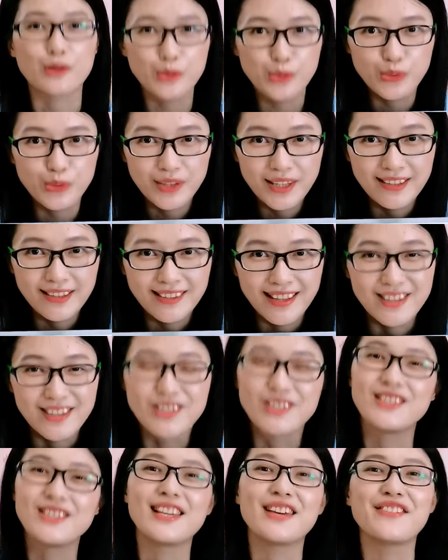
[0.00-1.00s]
固定的，
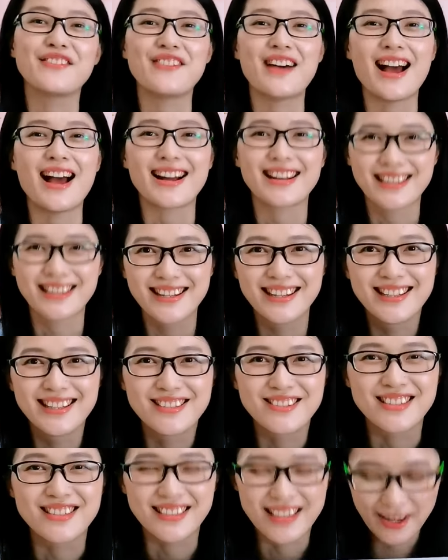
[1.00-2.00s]
直接发 k
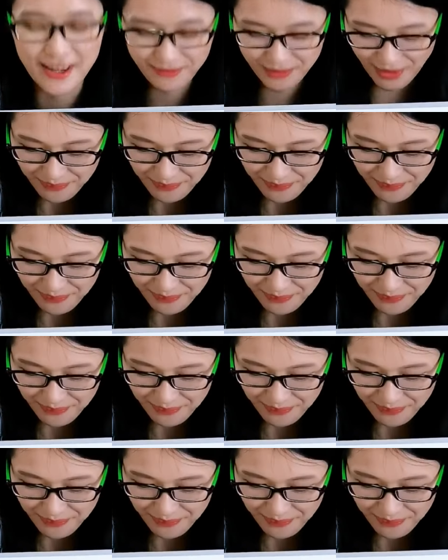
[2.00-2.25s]
就行了。